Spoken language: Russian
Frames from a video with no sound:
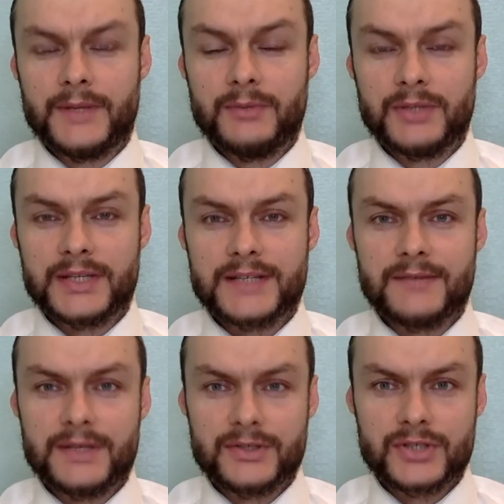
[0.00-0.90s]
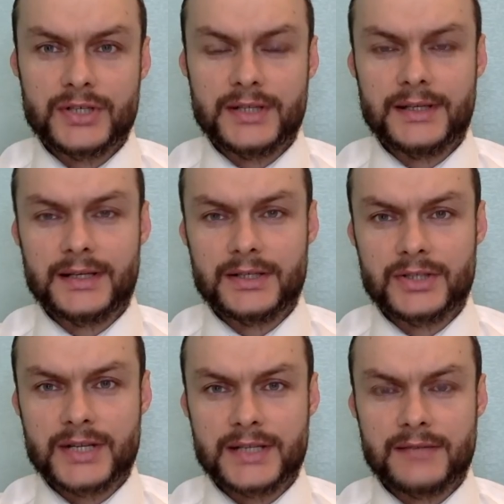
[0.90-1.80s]
именно с ВНЖ на
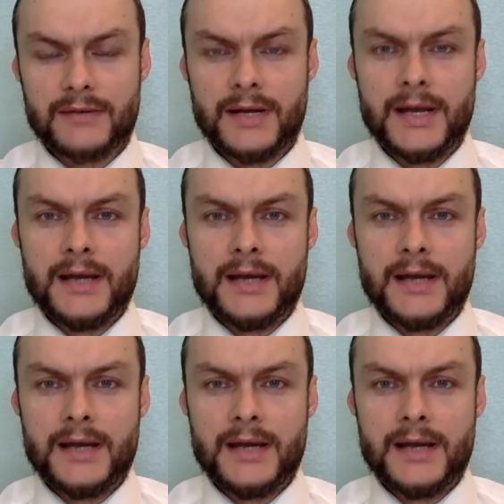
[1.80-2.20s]
гражданство